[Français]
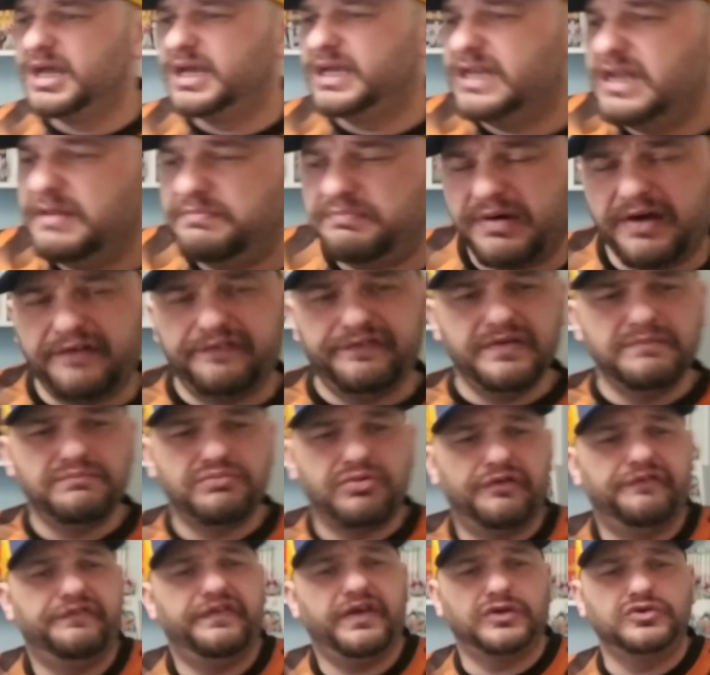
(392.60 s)
Il n'est pas fait
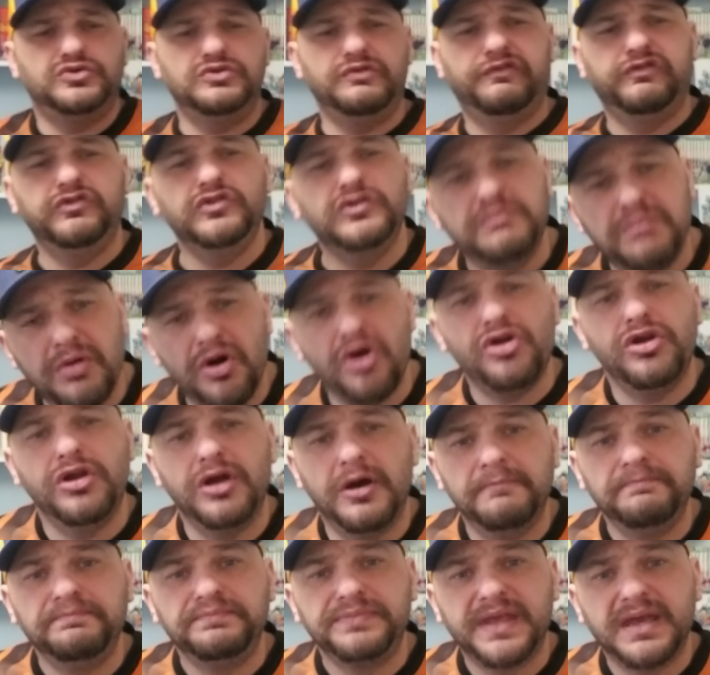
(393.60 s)
pour faire du
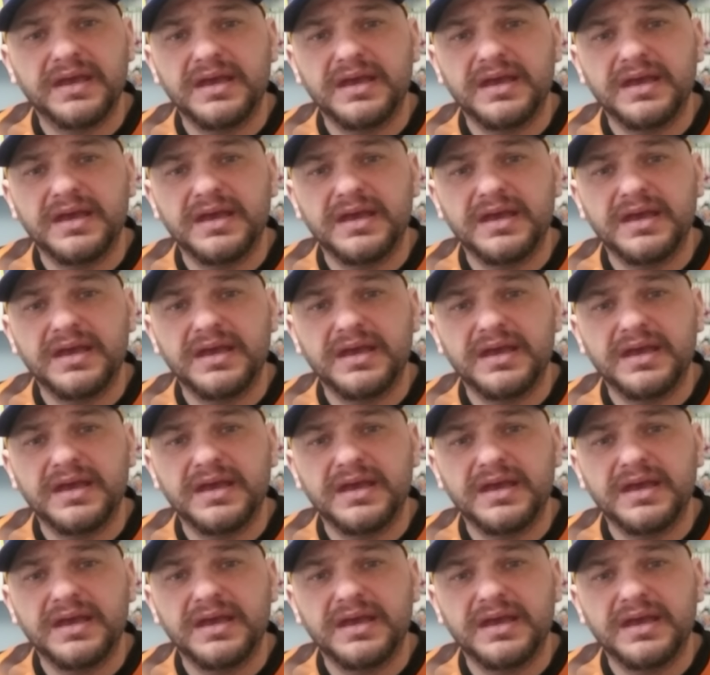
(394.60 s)
football.